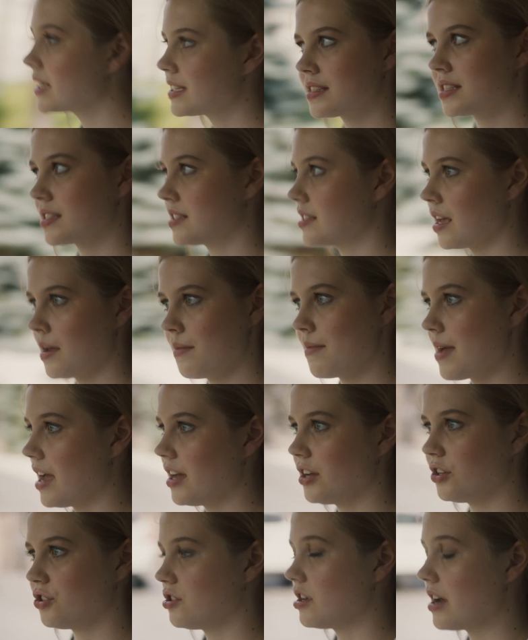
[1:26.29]
Sempre da
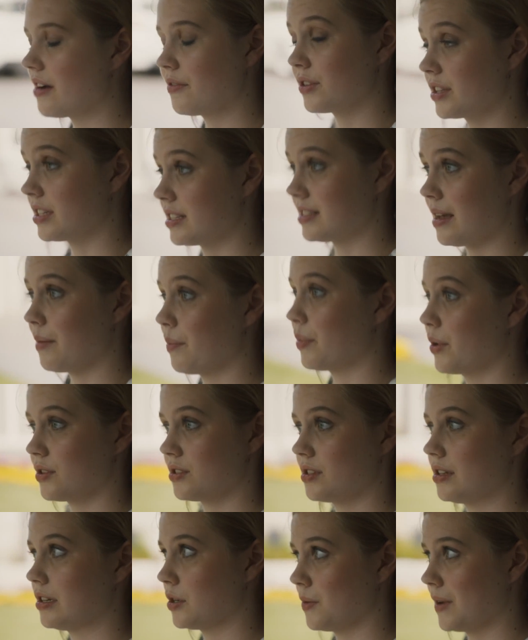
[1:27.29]
mesma idade, mas
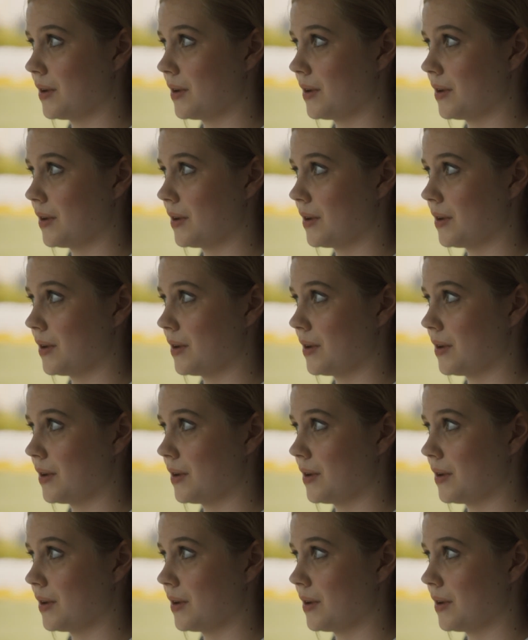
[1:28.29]
nunca a mesma